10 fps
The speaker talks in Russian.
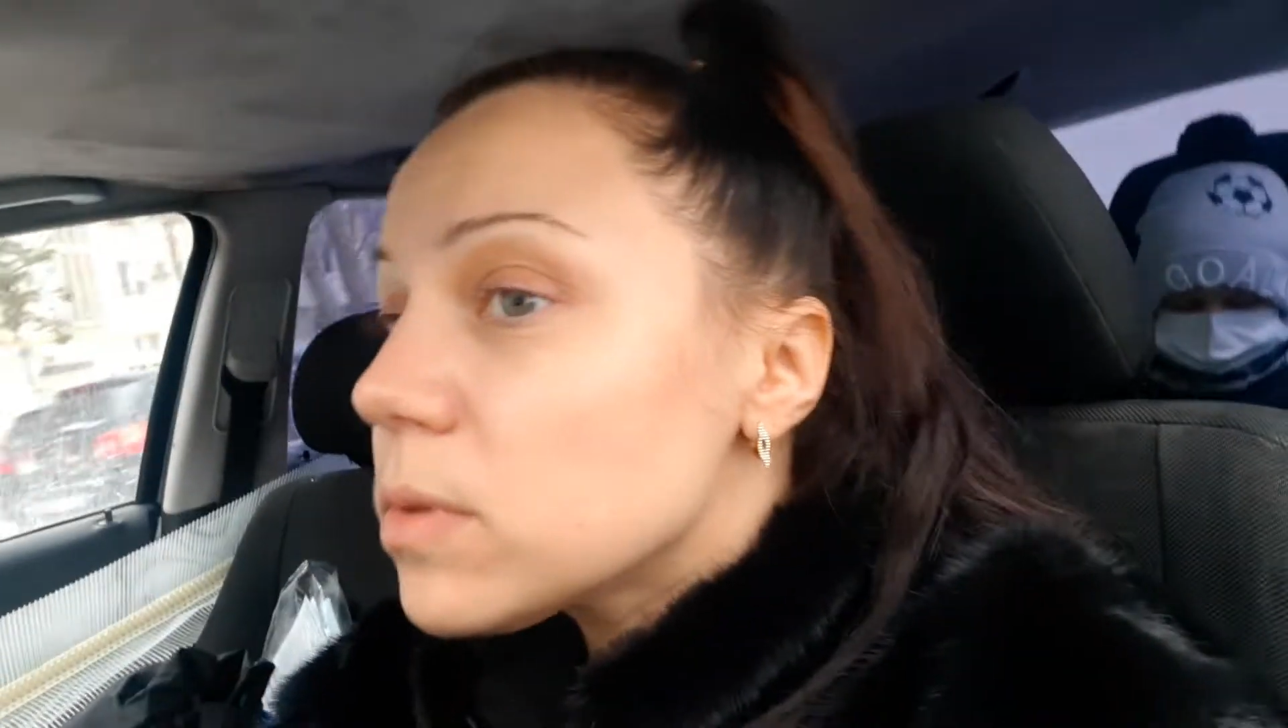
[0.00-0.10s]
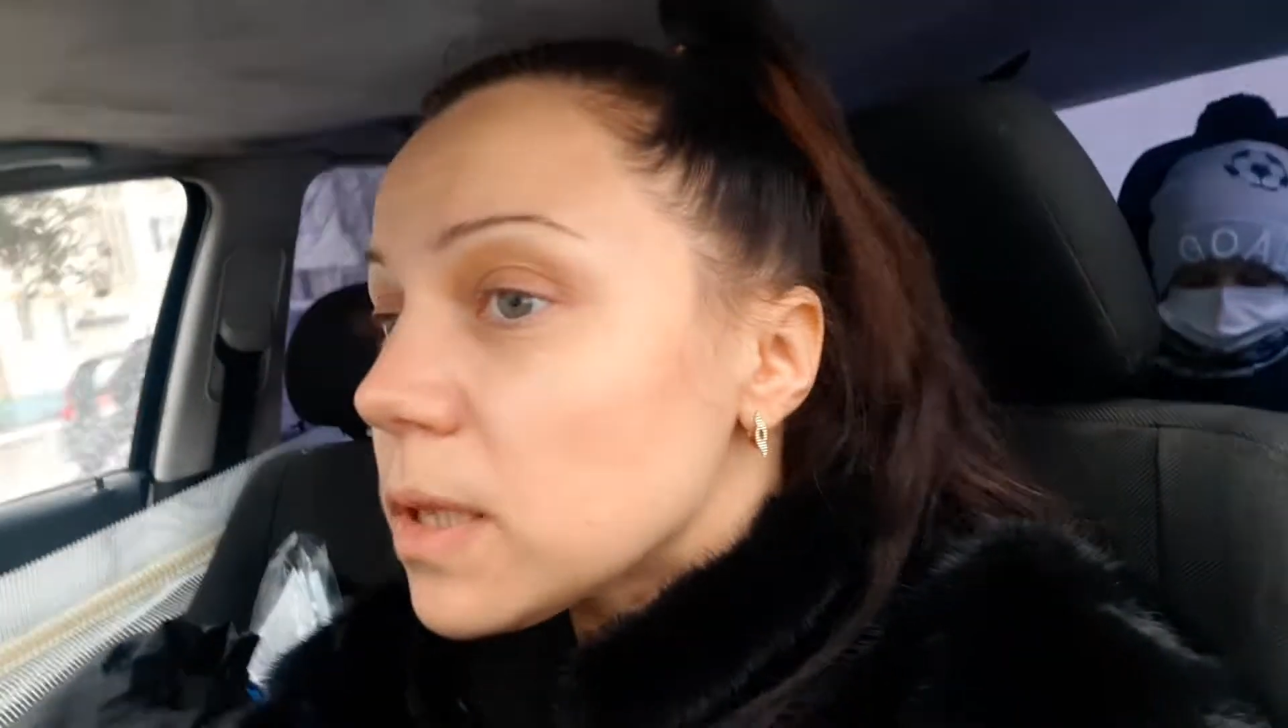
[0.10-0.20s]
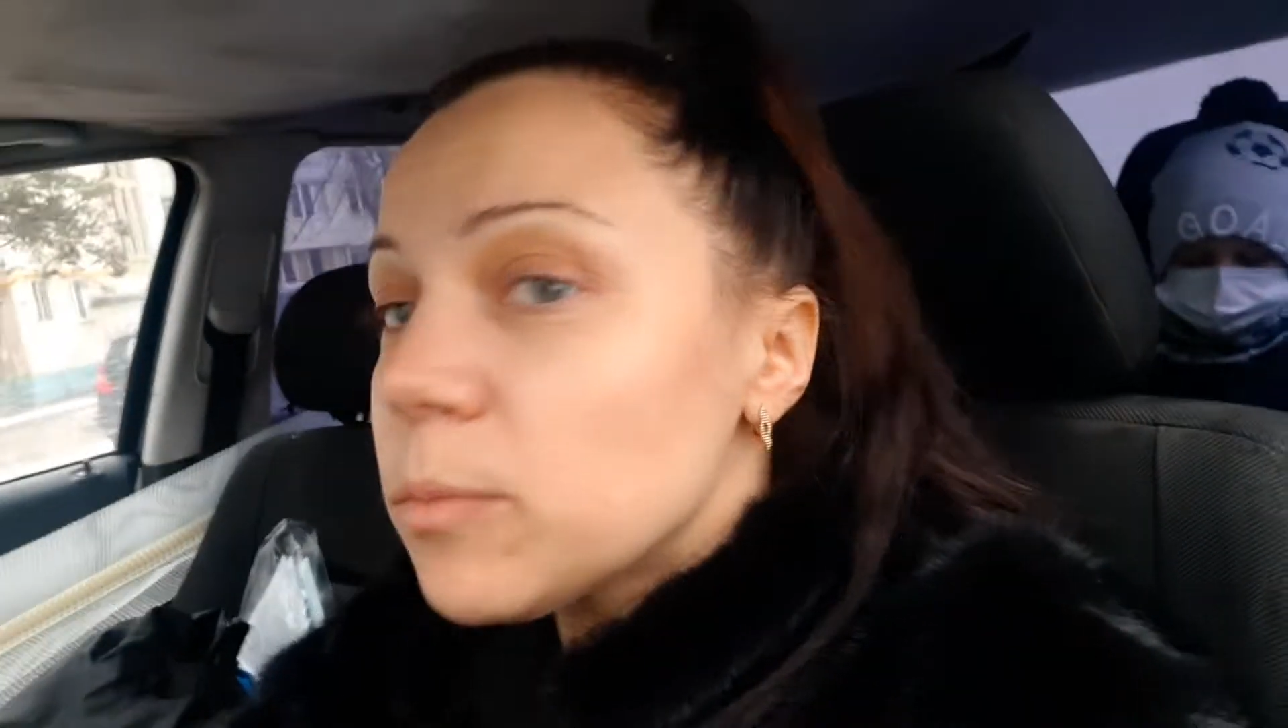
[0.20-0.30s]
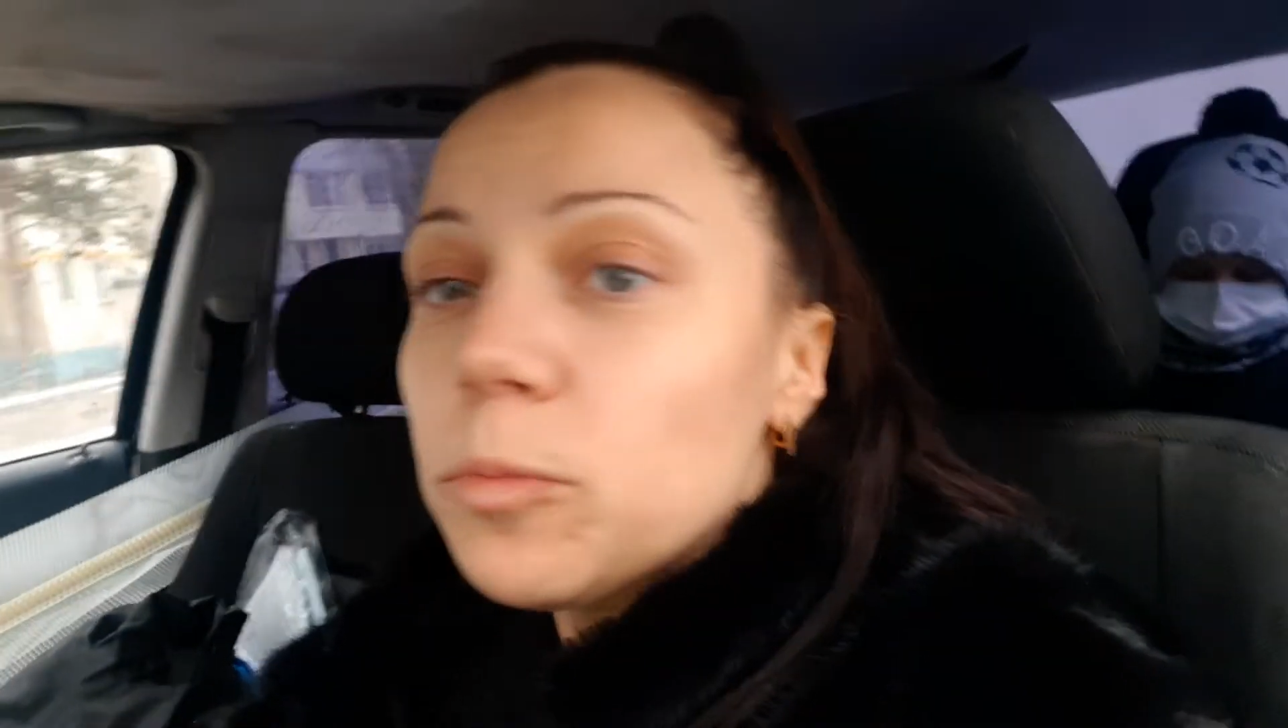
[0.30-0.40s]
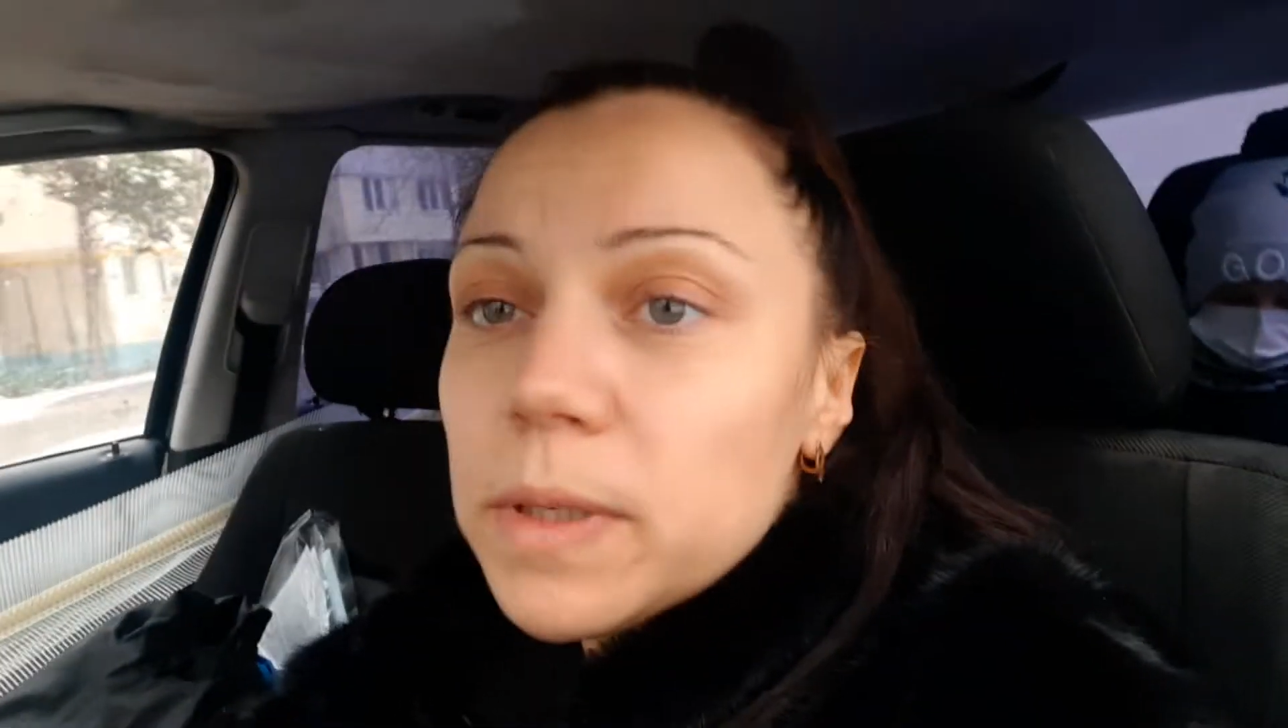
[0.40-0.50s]

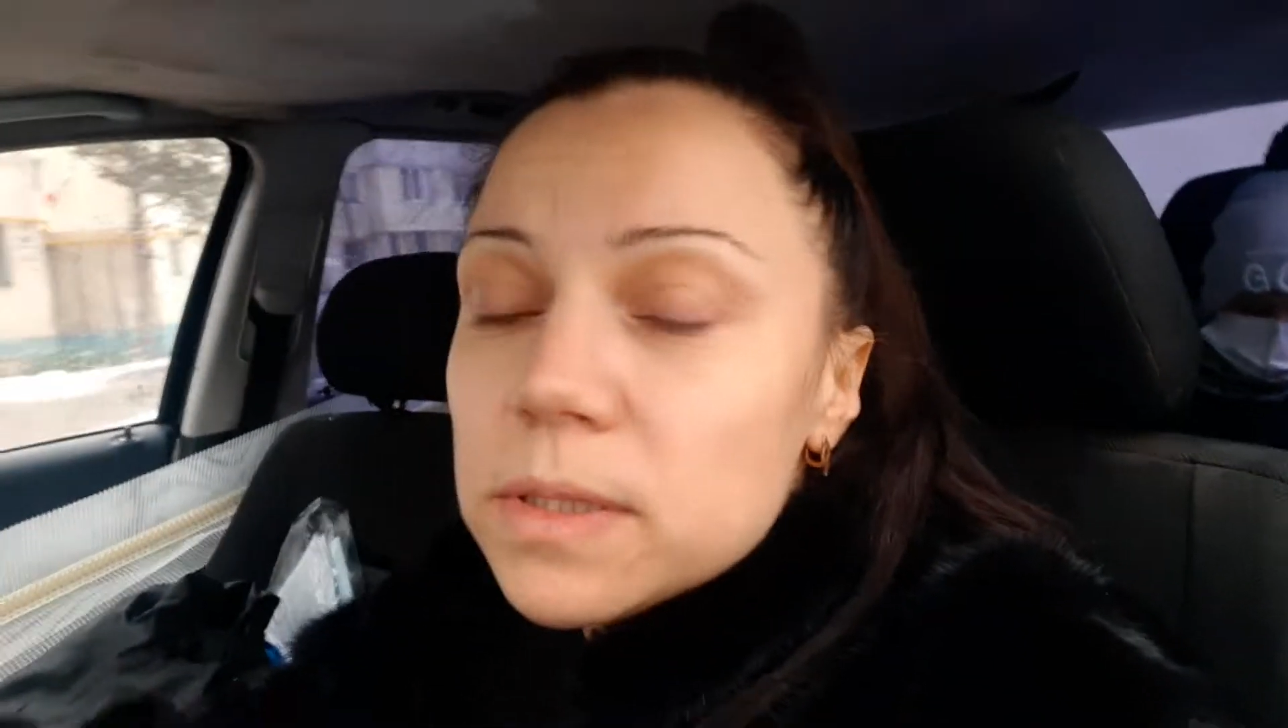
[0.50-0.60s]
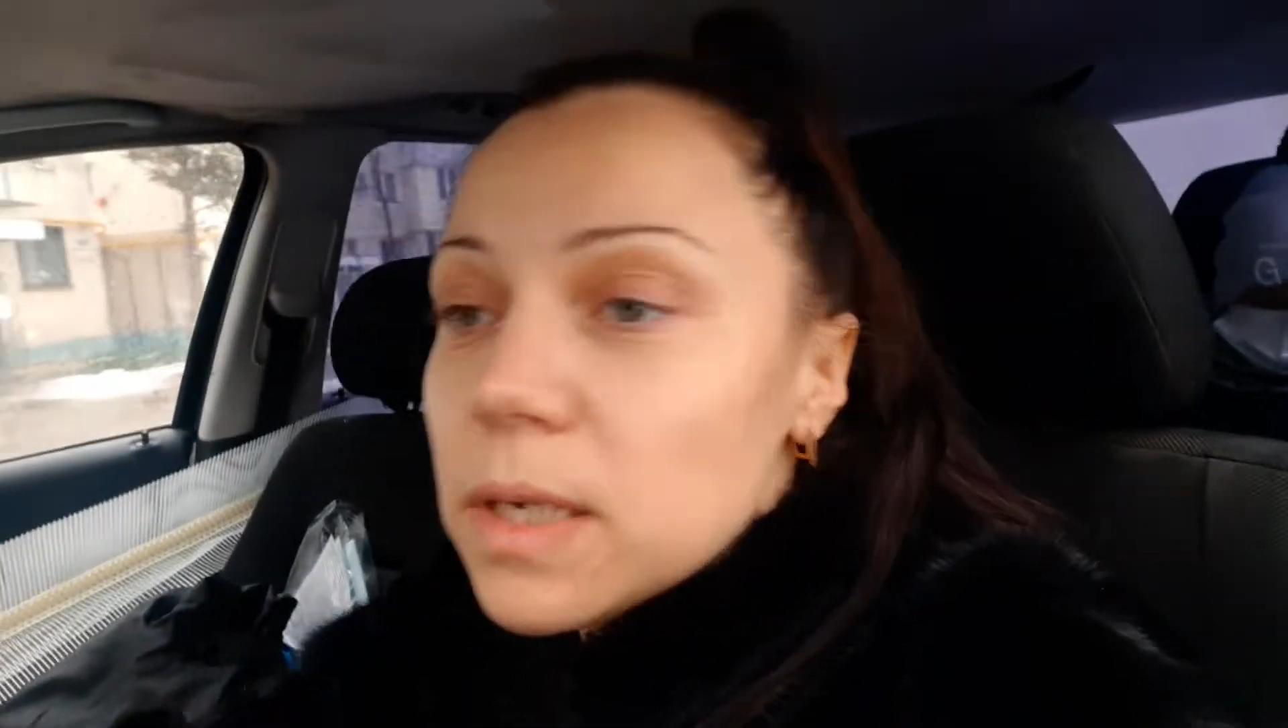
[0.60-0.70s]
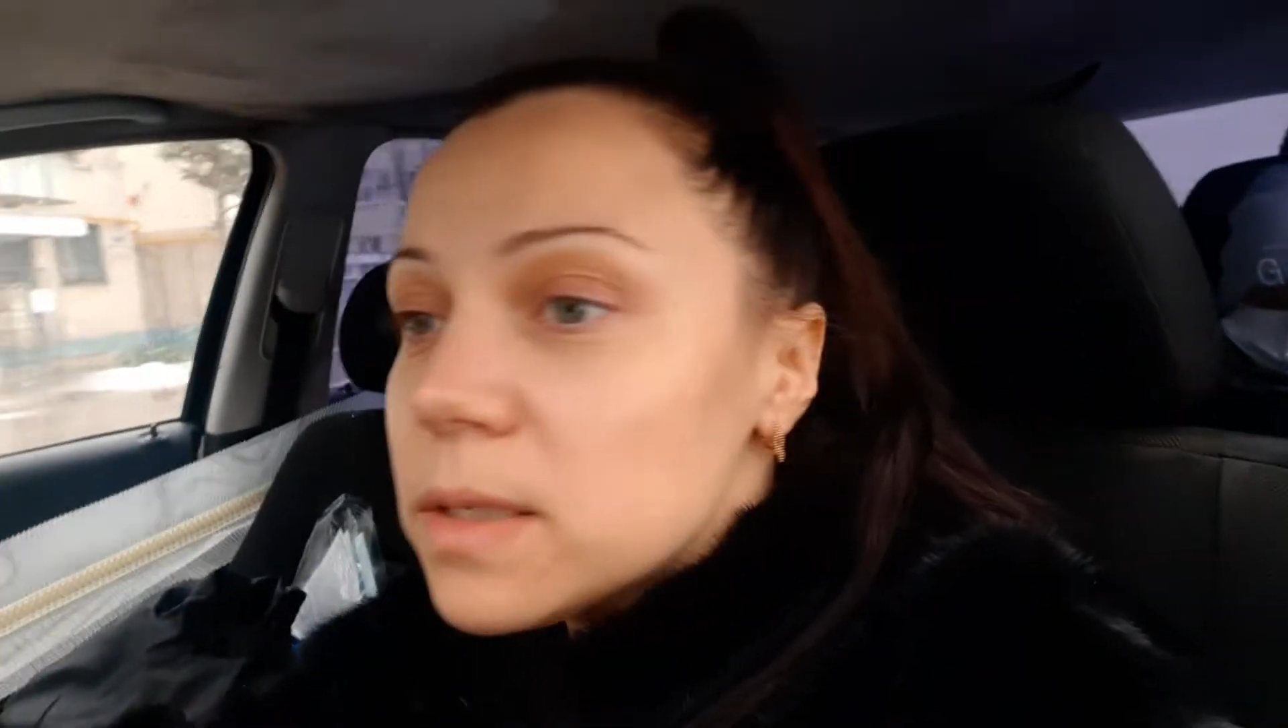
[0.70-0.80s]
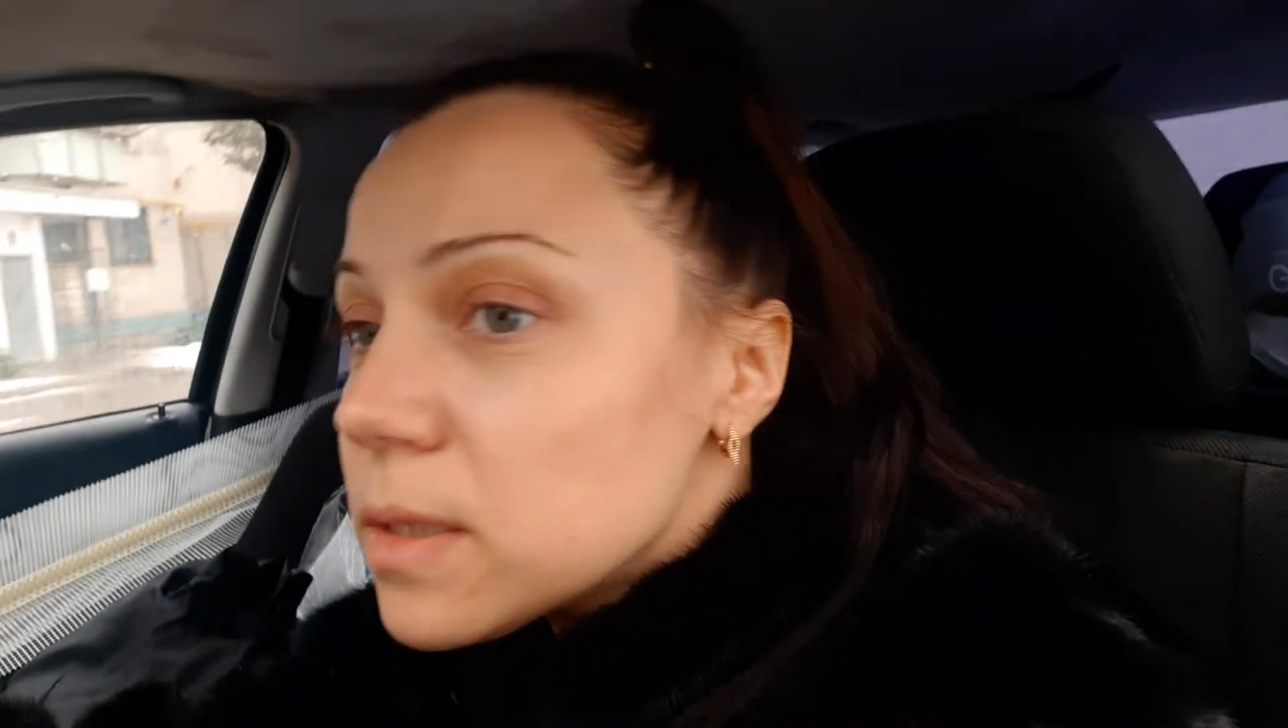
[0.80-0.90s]
надо будет поискать